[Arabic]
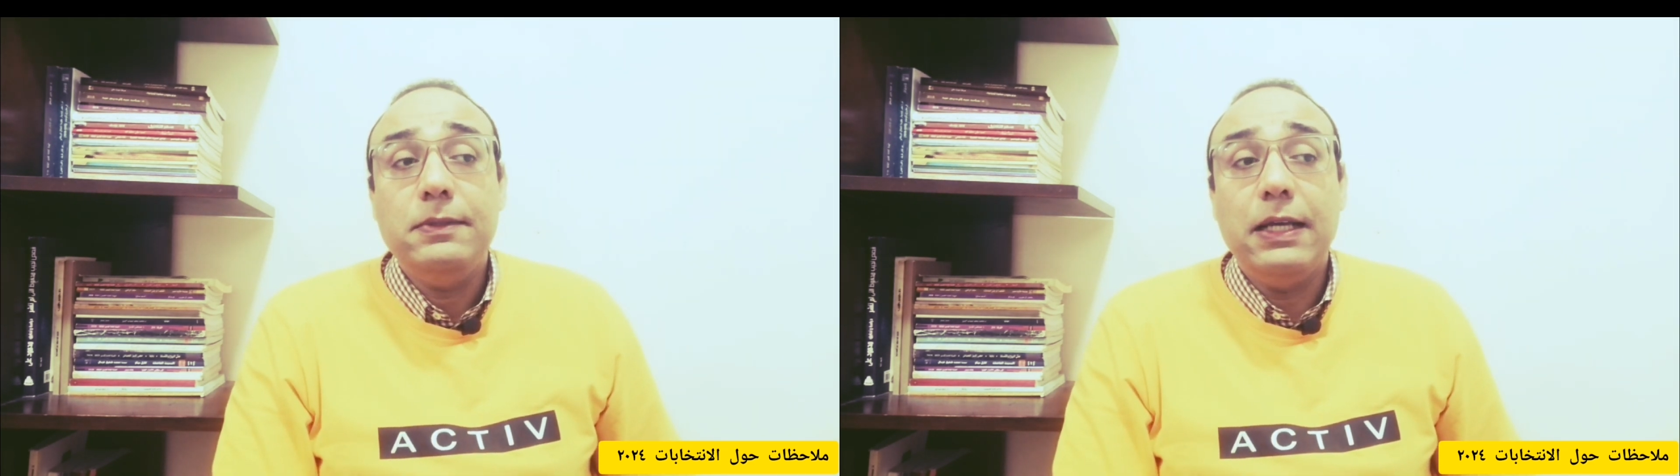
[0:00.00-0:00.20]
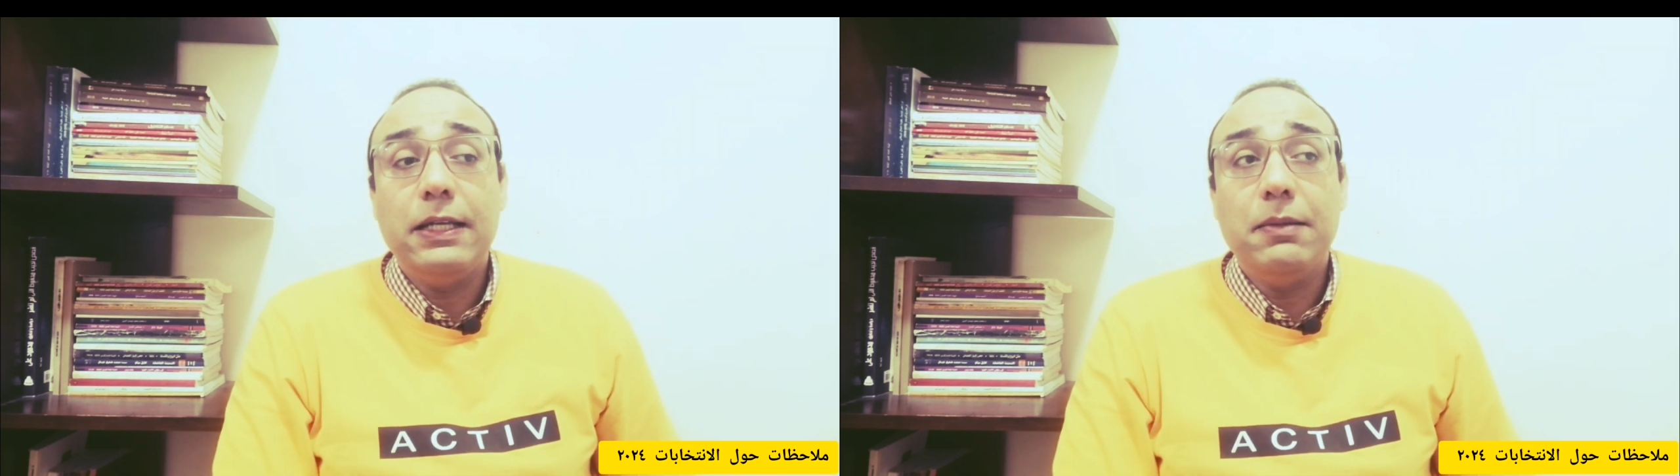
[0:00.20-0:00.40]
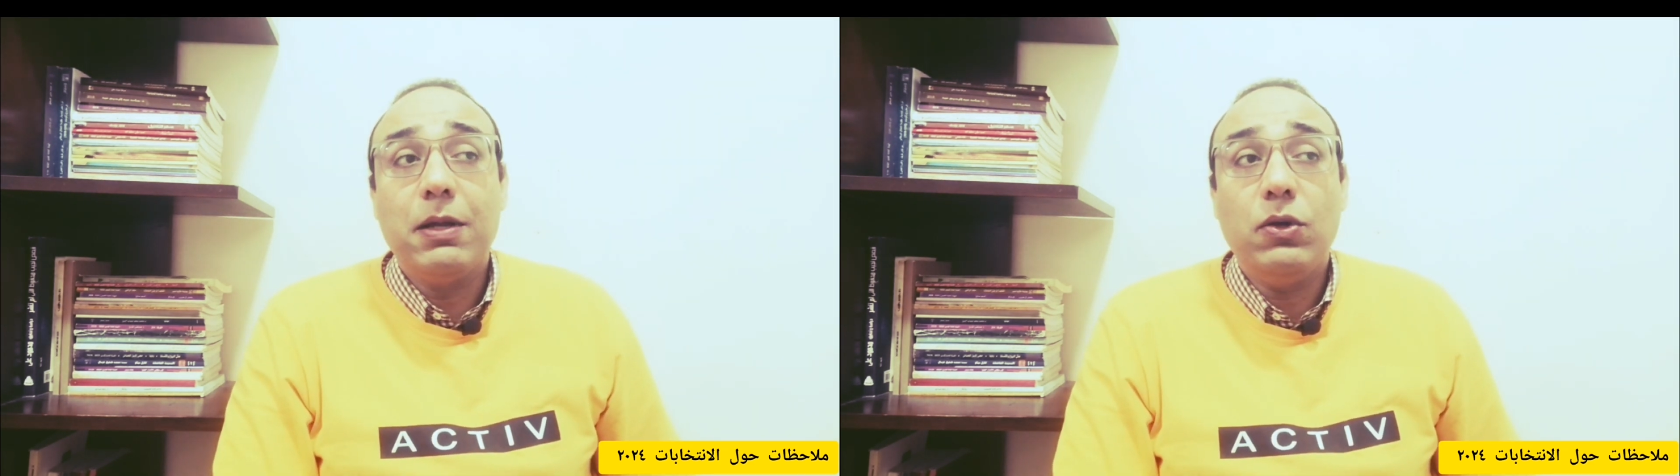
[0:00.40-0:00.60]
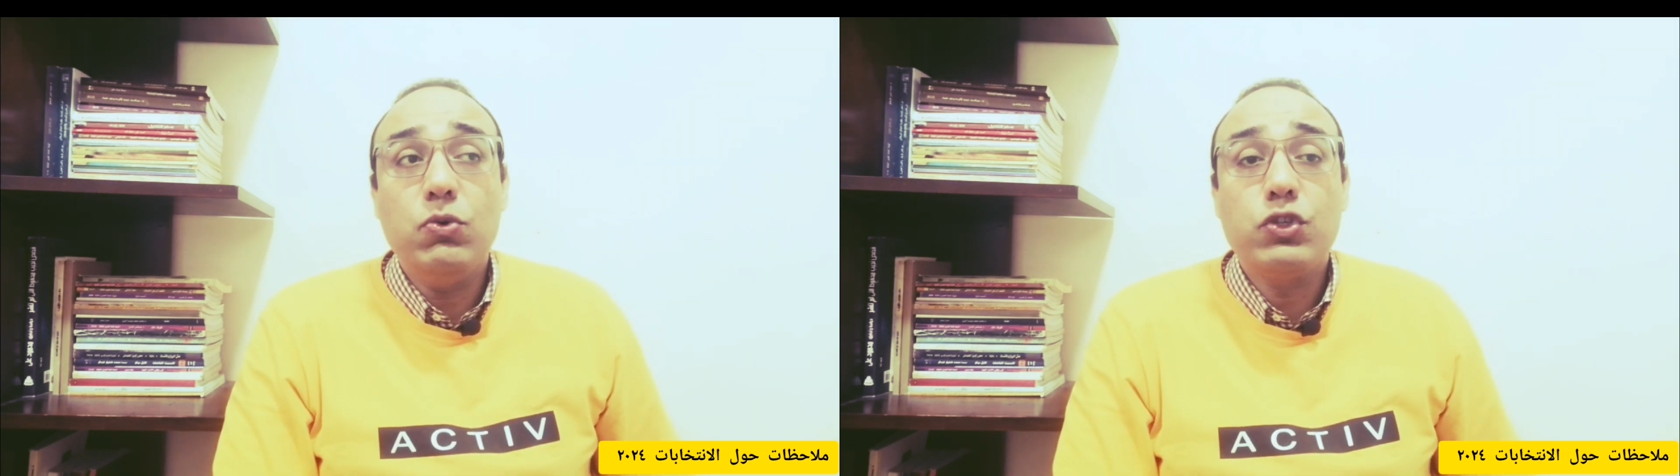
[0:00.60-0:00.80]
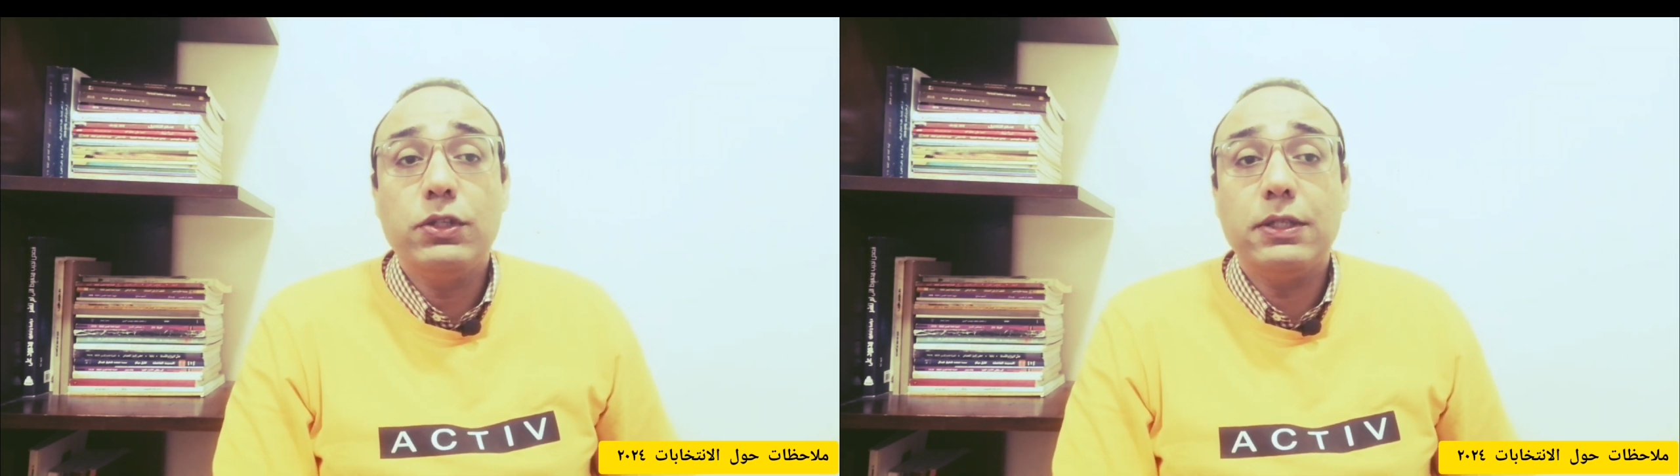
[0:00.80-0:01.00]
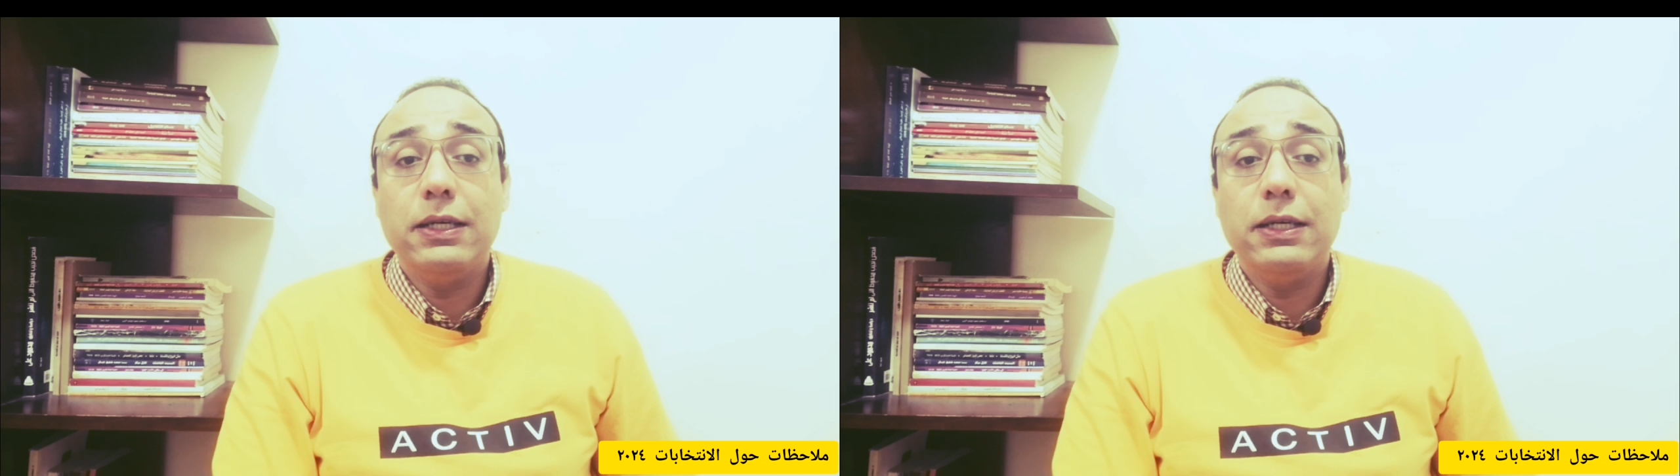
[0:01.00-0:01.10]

يعني ملحوظه